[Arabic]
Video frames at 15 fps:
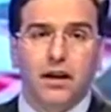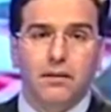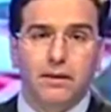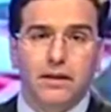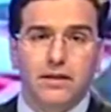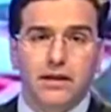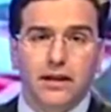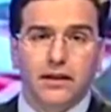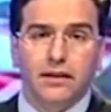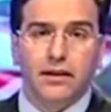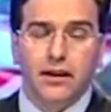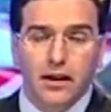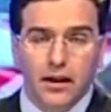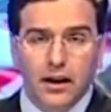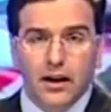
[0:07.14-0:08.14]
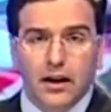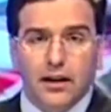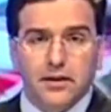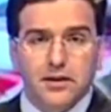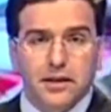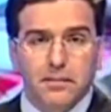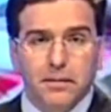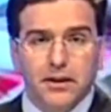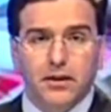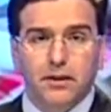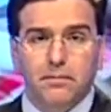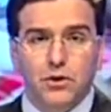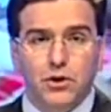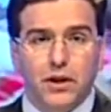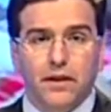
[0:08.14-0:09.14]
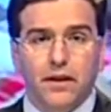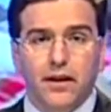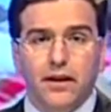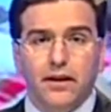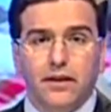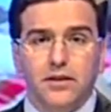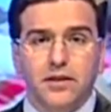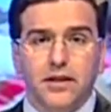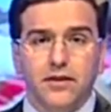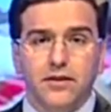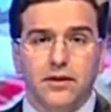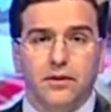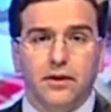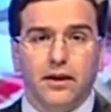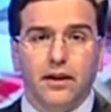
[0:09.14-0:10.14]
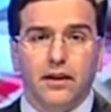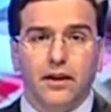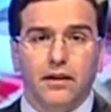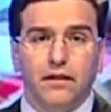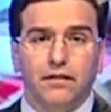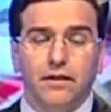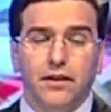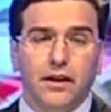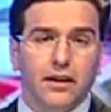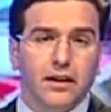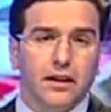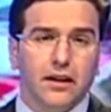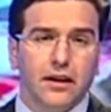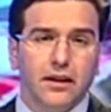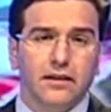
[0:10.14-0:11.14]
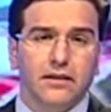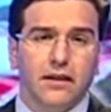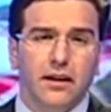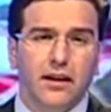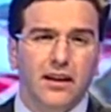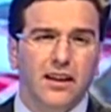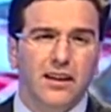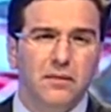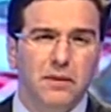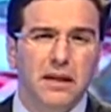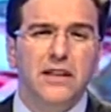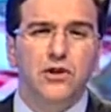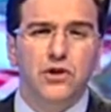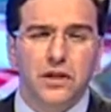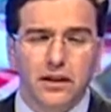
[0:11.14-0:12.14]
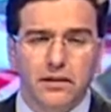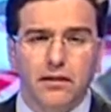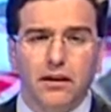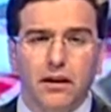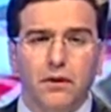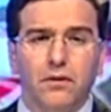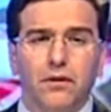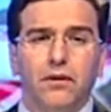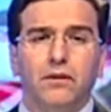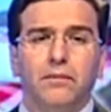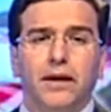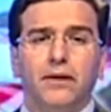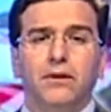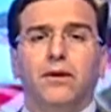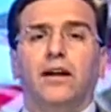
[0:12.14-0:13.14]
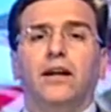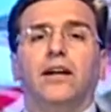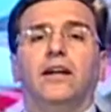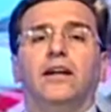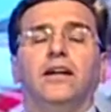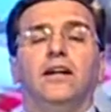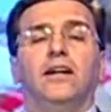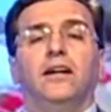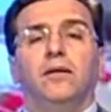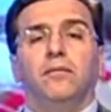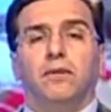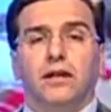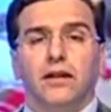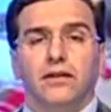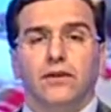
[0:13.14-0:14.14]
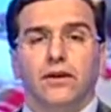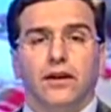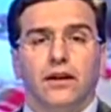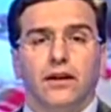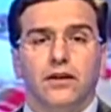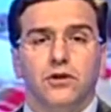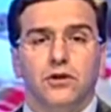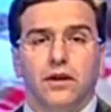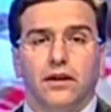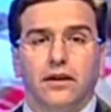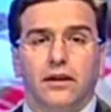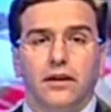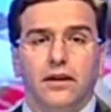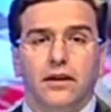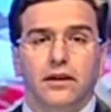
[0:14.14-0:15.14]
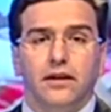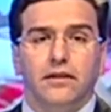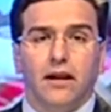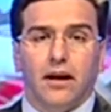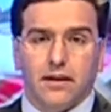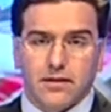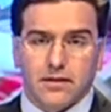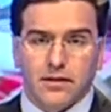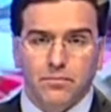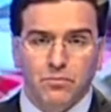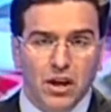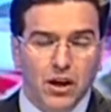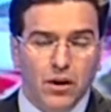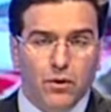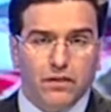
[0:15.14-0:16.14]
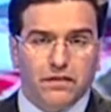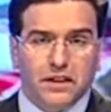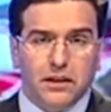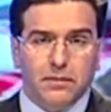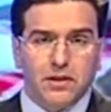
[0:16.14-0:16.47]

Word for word: أحمد زيد لإصابات بشظايا رصاص وقذائف أطلقتها ميليشيات الحوثي والمخلوع على مناطق شرقي تعز وأفاد